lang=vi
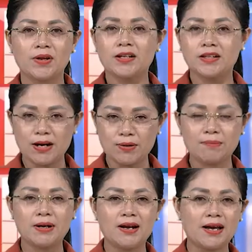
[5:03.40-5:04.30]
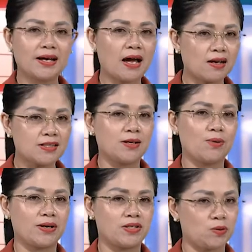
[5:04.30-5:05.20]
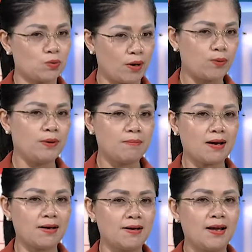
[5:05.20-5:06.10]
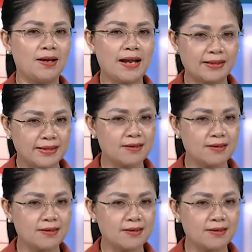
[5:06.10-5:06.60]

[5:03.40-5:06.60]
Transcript: Từ đầu năm đến nay, các cơ sở đoàn trong toàn huyện Bắc Yên đã tích